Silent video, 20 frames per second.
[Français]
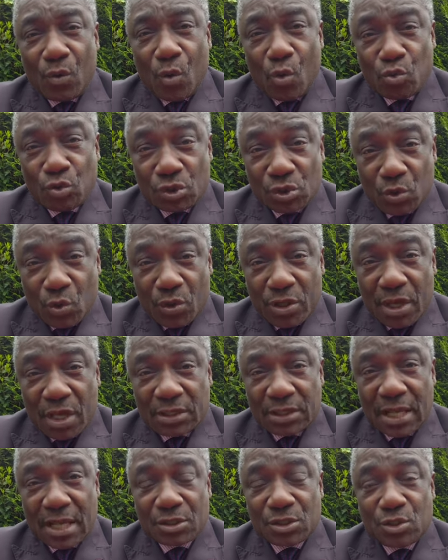aux
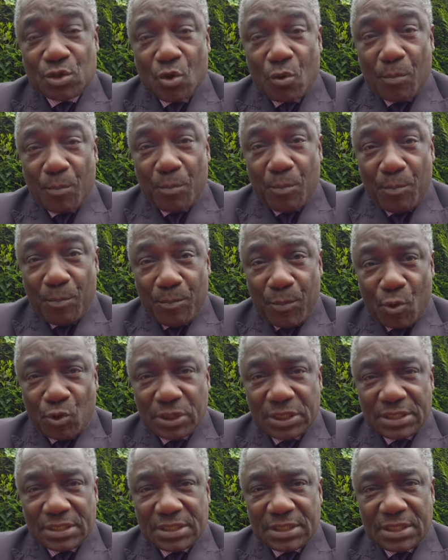orientations
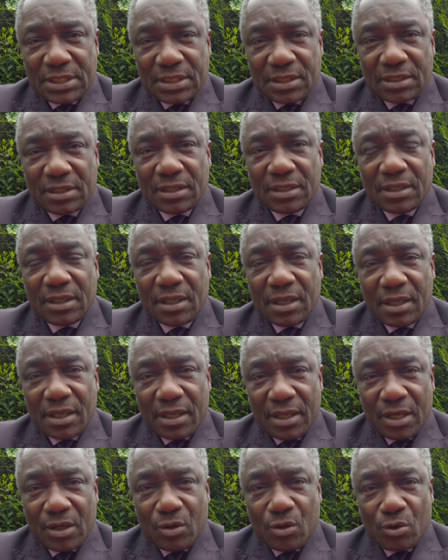politiques,
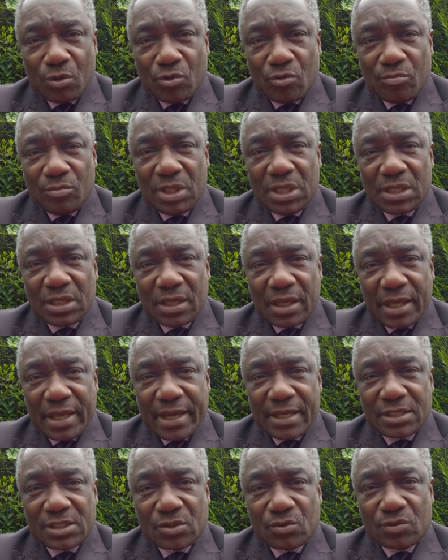économiques
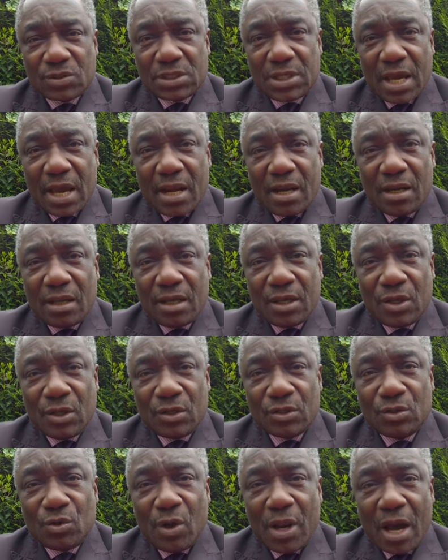et sociales
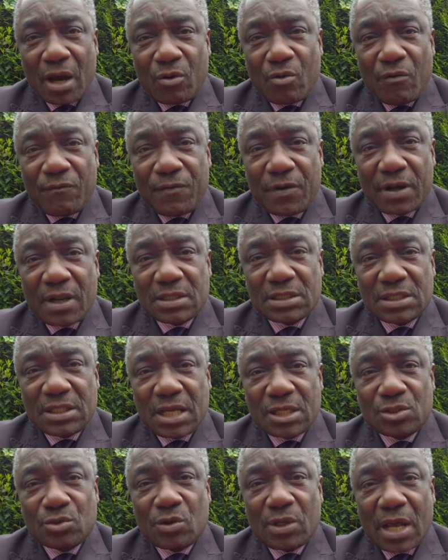de la conférence
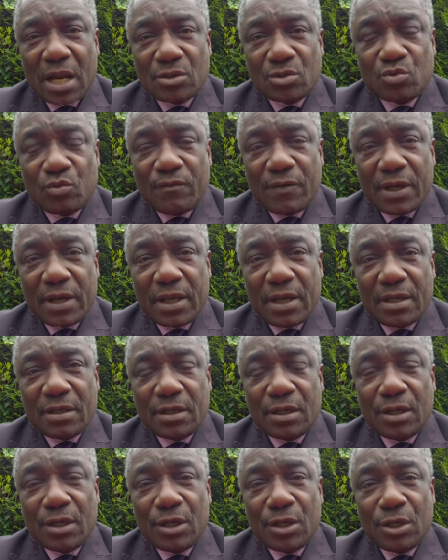nationale souveraine
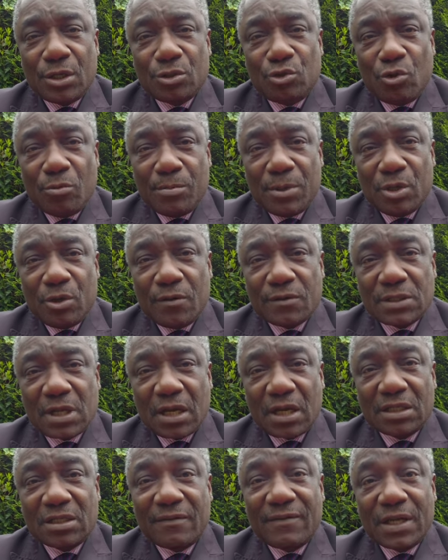de
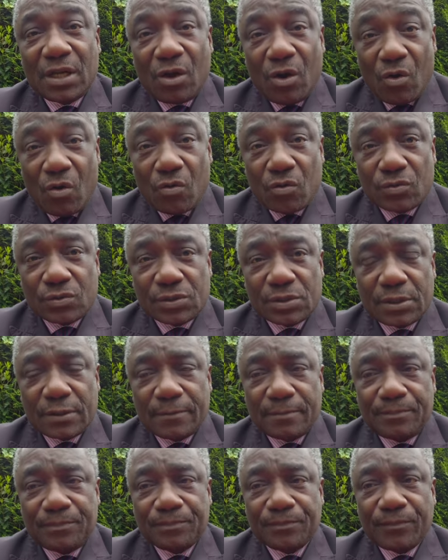1991.
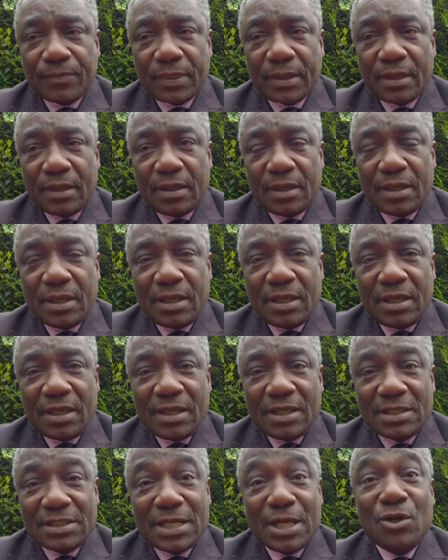
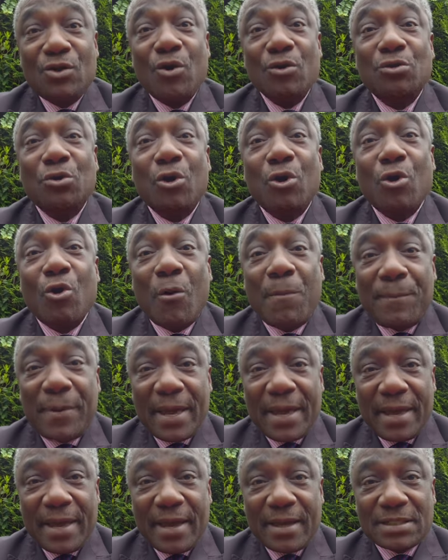C'est notre
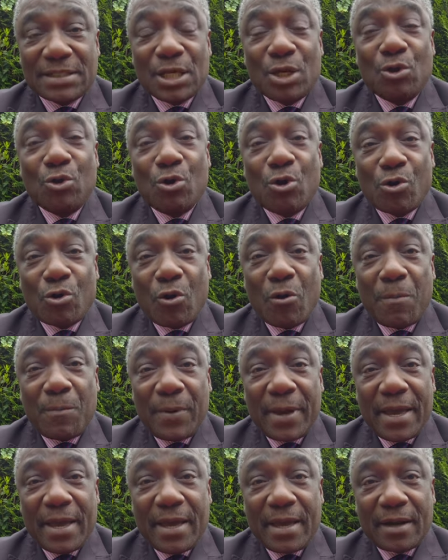repère, c'est le
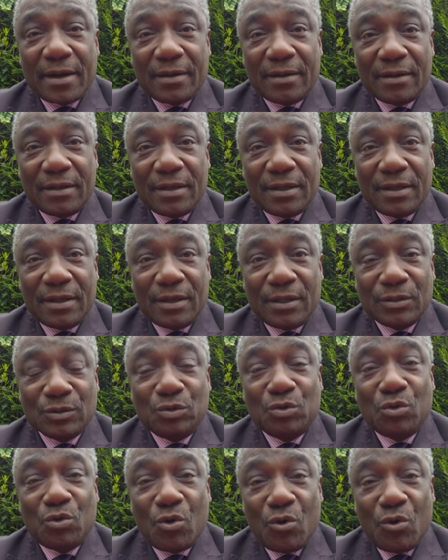repère du